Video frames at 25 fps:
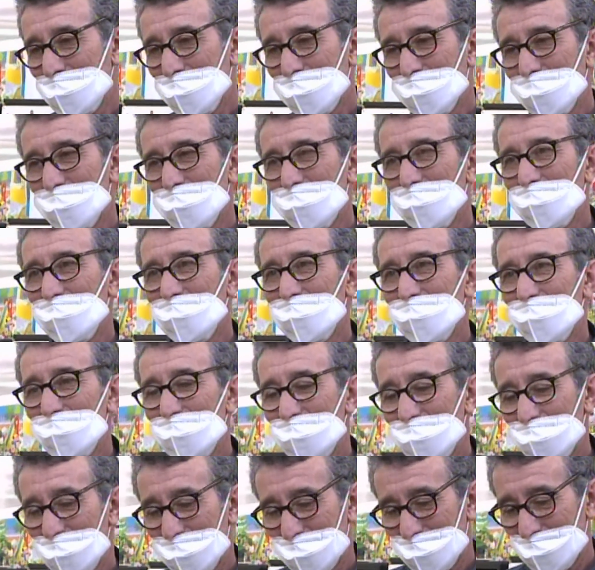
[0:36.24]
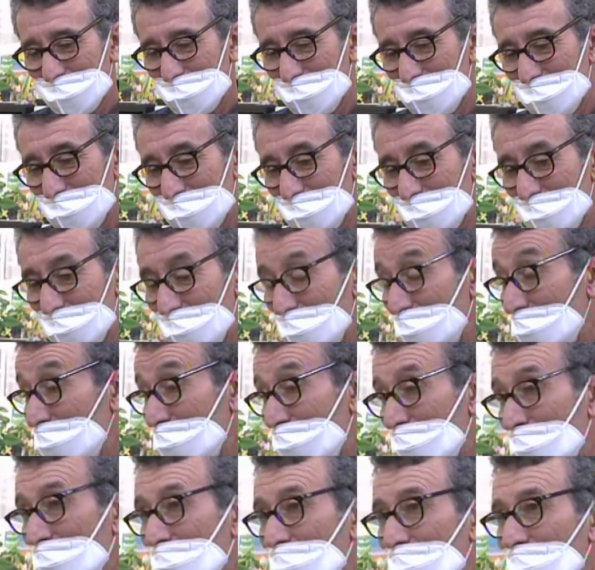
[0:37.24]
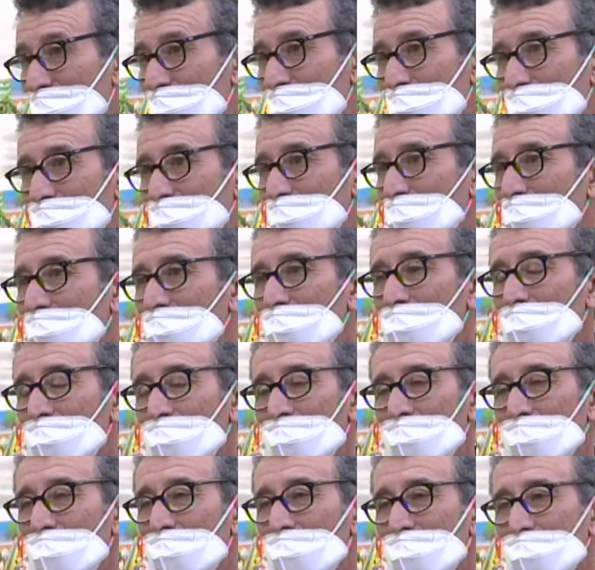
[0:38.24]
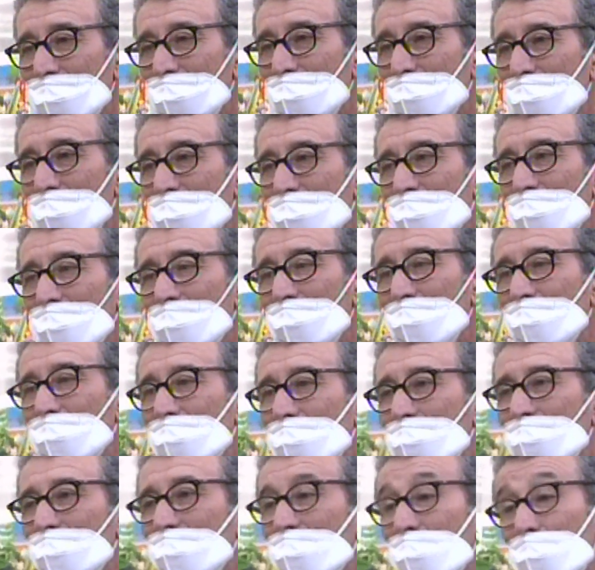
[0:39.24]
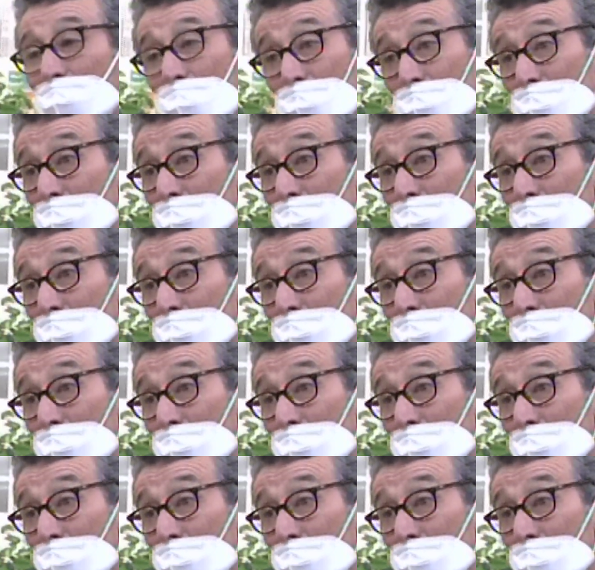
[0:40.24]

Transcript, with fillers: un poco estas medidas de seguridad que habéis adaptado aquí en, eh, el centro.